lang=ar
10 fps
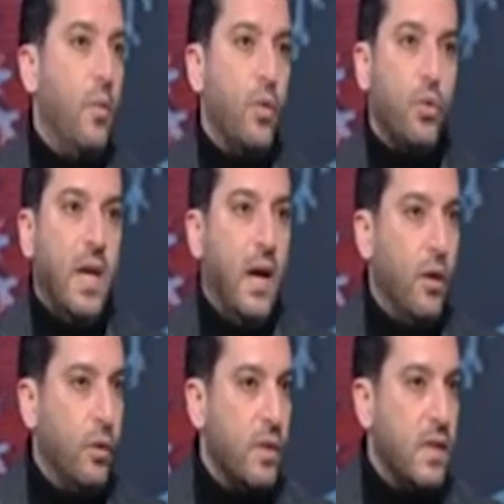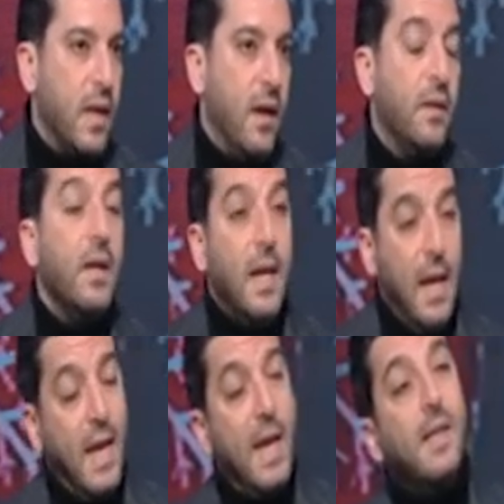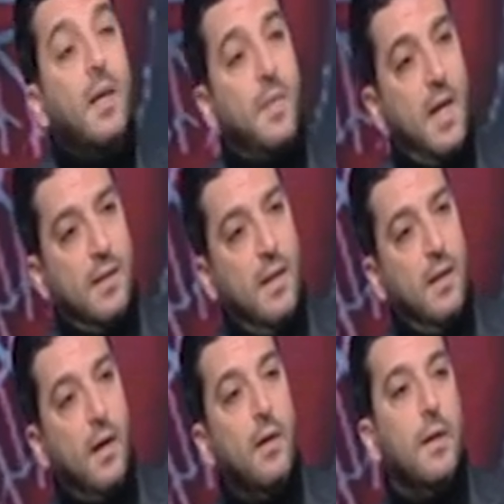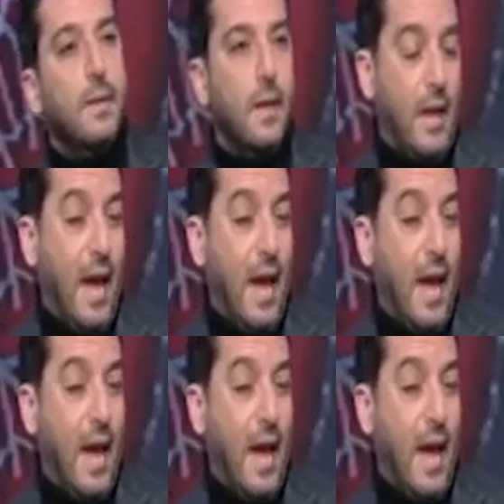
موجوده على الاوتوستراد هالقد بتعزلنا حلو.